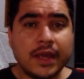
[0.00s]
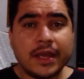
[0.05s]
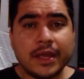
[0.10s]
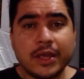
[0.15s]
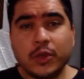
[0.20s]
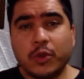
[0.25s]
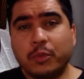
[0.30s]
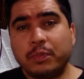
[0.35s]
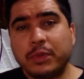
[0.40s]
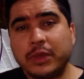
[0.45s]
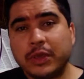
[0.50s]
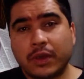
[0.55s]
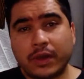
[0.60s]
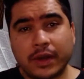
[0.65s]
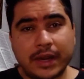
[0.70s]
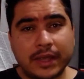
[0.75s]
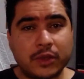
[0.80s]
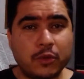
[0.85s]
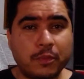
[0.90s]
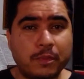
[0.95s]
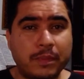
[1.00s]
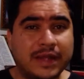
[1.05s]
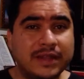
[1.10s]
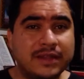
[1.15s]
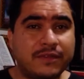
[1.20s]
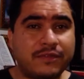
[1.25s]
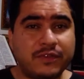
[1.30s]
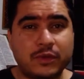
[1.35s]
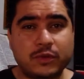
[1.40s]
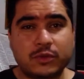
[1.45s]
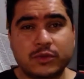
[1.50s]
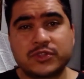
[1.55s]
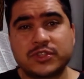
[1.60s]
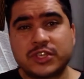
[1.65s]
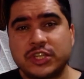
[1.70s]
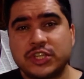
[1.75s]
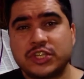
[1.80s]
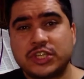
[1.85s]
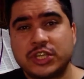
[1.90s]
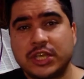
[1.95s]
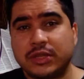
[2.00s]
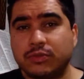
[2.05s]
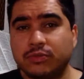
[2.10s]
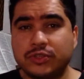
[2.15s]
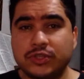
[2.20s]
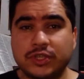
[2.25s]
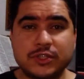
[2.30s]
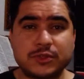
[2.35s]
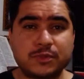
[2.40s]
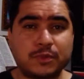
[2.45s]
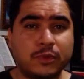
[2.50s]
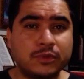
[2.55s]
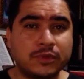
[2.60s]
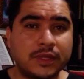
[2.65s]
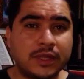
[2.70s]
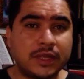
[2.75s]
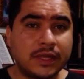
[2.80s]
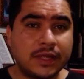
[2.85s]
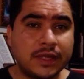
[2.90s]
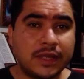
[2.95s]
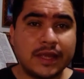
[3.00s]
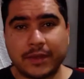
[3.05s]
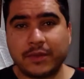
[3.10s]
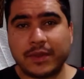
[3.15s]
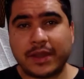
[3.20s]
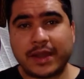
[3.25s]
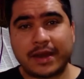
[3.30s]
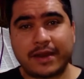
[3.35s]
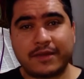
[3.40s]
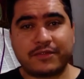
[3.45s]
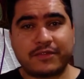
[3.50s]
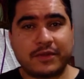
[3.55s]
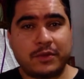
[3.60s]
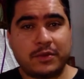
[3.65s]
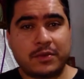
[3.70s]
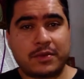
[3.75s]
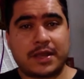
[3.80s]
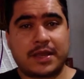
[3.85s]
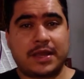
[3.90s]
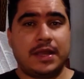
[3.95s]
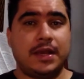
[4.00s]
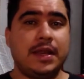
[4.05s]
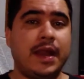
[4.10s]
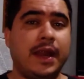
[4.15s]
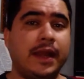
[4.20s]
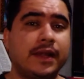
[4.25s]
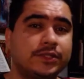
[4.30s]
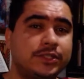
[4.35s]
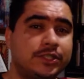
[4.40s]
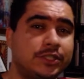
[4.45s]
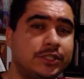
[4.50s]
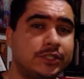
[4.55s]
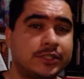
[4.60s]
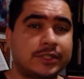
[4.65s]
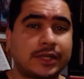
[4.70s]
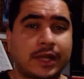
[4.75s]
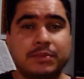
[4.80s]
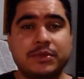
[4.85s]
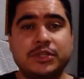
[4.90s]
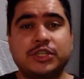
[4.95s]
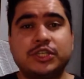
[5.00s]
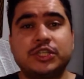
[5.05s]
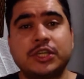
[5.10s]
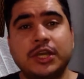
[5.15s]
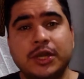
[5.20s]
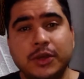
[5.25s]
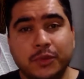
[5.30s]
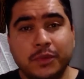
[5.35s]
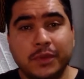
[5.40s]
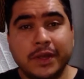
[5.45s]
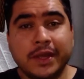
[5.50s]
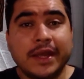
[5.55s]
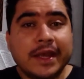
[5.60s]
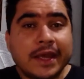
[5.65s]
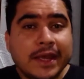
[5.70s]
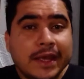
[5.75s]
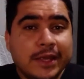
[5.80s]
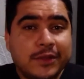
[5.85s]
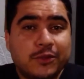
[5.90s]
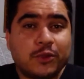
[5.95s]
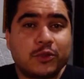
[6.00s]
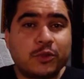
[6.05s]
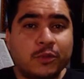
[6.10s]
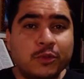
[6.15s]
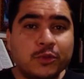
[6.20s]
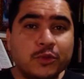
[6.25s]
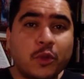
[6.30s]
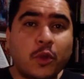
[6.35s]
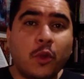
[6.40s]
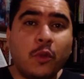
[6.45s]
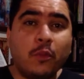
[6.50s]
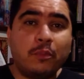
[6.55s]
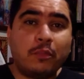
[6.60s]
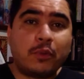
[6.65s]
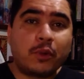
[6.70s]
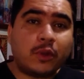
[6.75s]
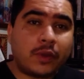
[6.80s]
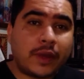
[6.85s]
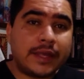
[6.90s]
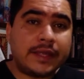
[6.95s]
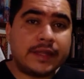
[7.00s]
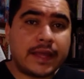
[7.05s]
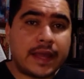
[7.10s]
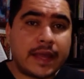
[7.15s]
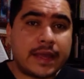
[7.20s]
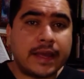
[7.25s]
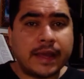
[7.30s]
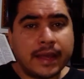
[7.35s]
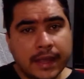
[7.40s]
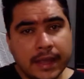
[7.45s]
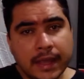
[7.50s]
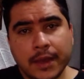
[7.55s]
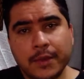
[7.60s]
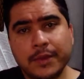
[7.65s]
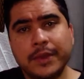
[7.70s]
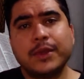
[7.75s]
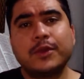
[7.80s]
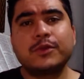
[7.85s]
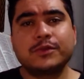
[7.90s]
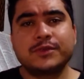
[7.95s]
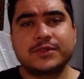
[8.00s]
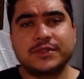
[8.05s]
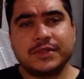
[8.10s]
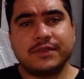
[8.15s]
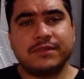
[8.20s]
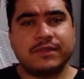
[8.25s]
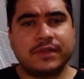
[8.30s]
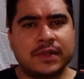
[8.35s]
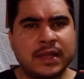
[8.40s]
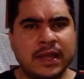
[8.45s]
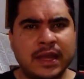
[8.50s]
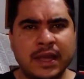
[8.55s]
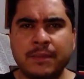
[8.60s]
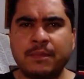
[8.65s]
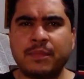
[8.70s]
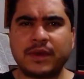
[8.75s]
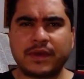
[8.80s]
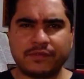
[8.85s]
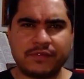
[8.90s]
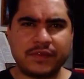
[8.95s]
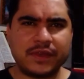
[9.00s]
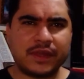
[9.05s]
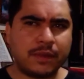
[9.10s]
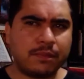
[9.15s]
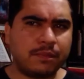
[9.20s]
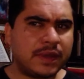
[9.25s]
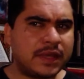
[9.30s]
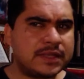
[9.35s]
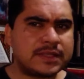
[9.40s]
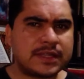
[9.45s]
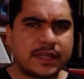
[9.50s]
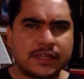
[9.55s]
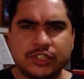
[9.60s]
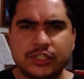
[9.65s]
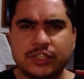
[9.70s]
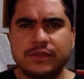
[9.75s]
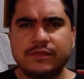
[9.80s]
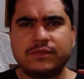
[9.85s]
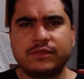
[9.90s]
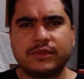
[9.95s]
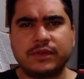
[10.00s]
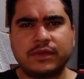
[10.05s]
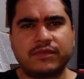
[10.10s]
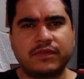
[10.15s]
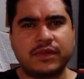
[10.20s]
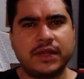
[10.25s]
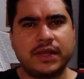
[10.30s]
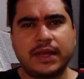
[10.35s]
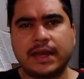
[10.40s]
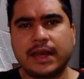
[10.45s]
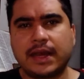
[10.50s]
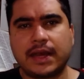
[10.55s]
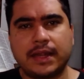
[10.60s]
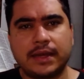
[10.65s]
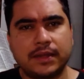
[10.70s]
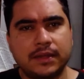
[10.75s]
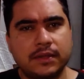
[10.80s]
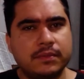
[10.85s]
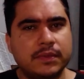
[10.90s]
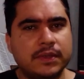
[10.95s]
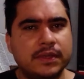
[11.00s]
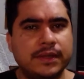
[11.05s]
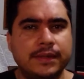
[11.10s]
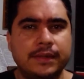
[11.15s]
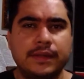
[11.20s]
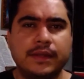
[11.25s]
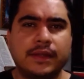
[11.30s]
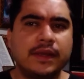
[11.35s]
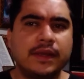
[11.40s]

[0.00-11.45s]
E o pior é que o padre ficou sem jeito de responder. O cara falou com aquele ar de sabichão e todo mundo comprou a ideia. Eu, inclusive, na época fiquei pensativo, né? Falei, caramba, né?